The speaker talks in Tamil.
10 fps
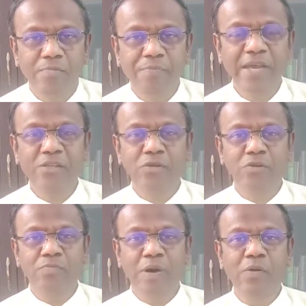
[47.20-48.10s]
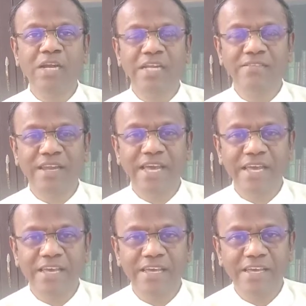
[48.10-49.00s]
பேதுரு பவுலிடத்தில்
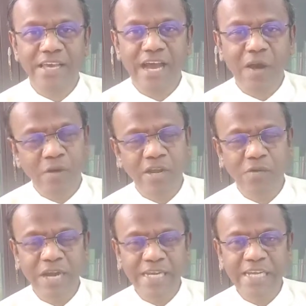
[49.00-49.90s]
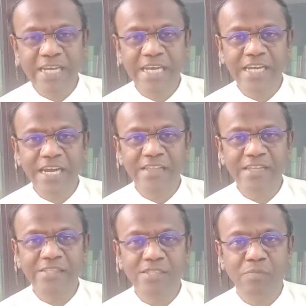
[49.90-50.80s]
அவருடைய வாழ்க்கையில நடந்த
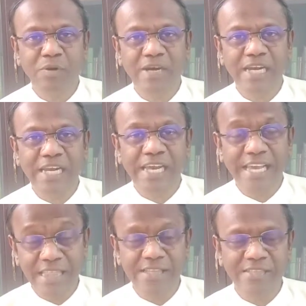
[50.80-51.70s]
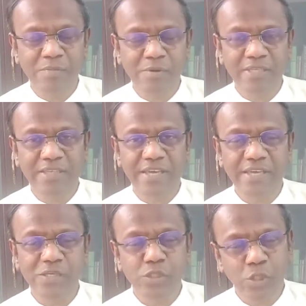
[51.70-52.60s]
சம்பவங்களிலே எந்த சம்பவத்தை
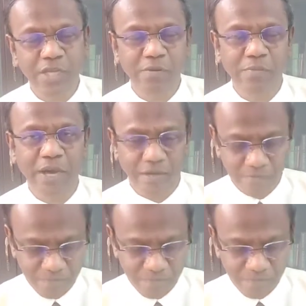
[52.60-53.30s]
சொல்லியிருப்பார்